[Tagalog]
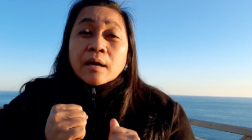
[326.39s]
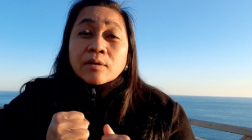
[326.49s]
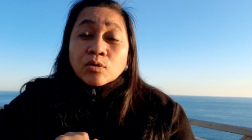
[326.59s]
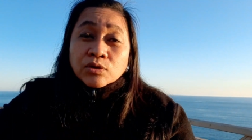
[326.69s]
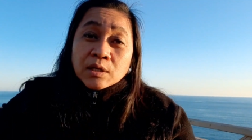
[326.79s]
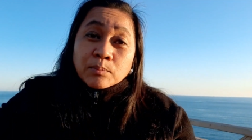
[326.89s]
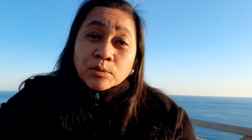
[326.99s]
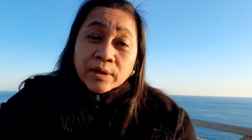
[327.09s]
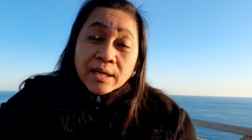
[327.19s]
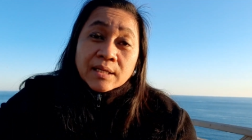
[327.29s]
notar
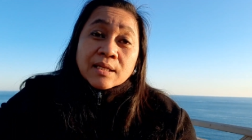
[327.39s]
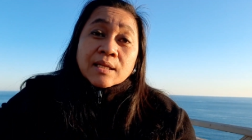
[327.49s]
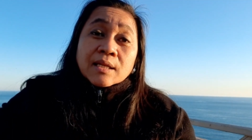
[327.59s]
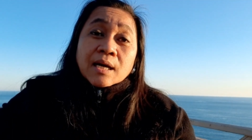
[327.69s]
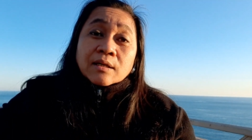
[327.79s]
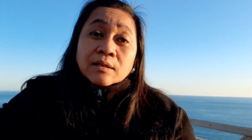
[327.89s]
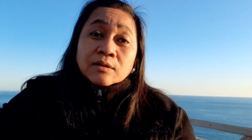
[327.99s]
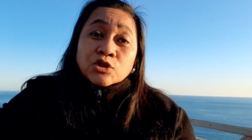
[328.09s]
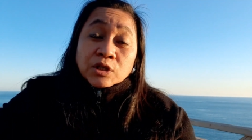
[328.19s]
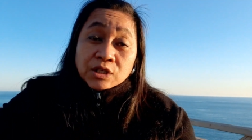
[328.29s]
po yan ng
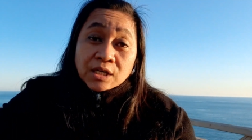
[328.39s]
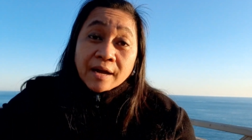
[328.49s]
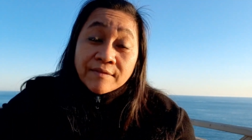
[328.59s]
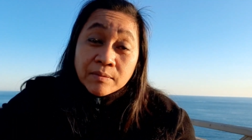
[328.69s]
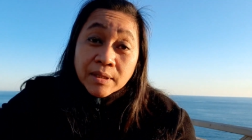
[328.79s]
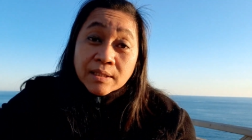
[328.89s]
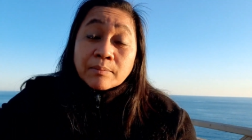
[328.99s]
Turkish government